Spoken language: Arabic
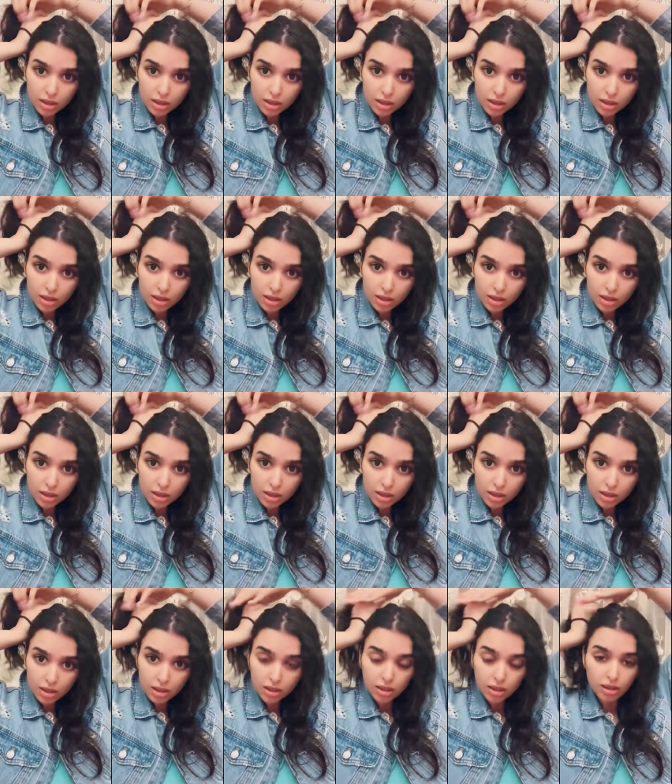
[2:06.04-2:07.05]
فيا
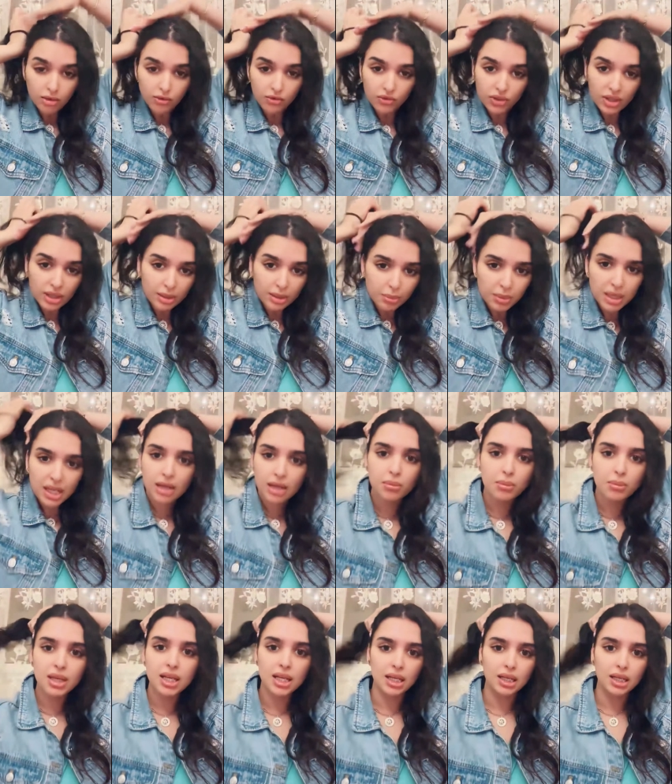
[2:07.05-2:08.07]
في
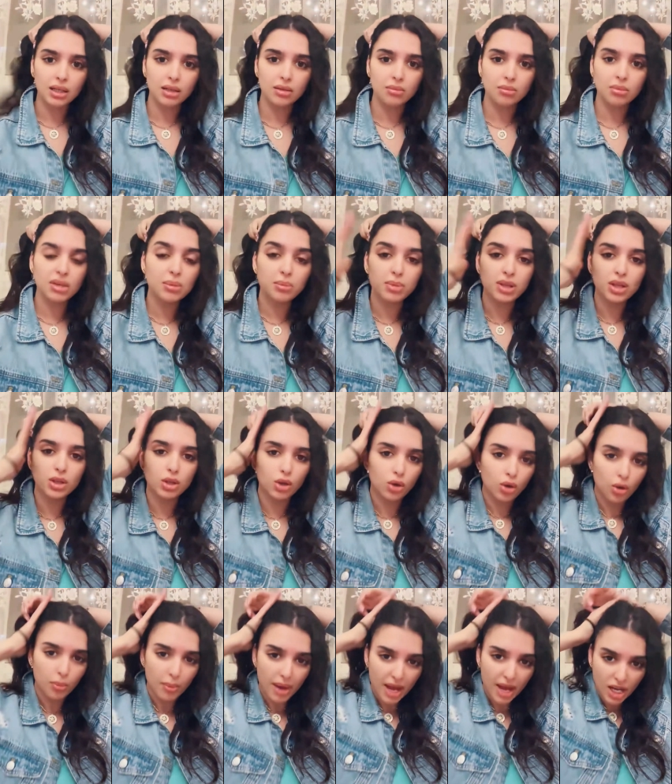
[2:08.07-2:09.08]
مين مين مين
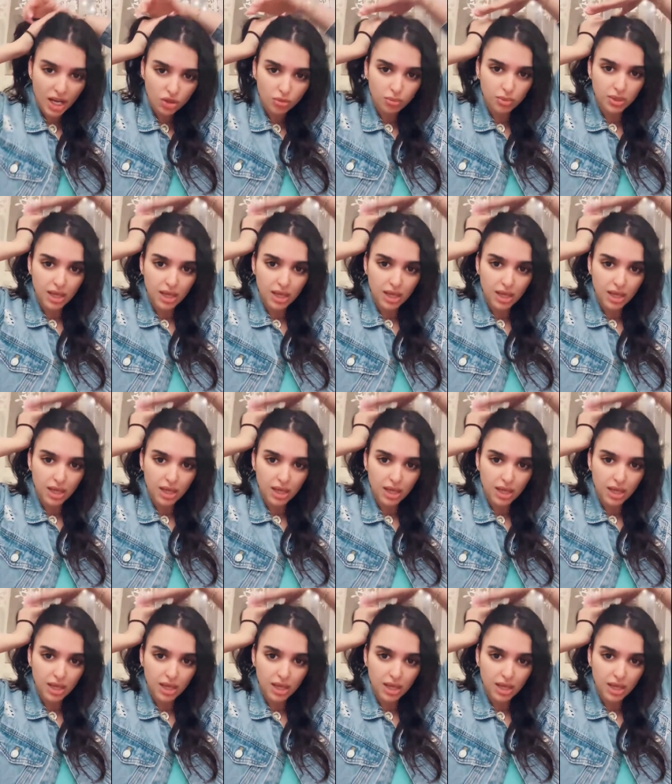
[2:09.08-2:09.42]
بدكم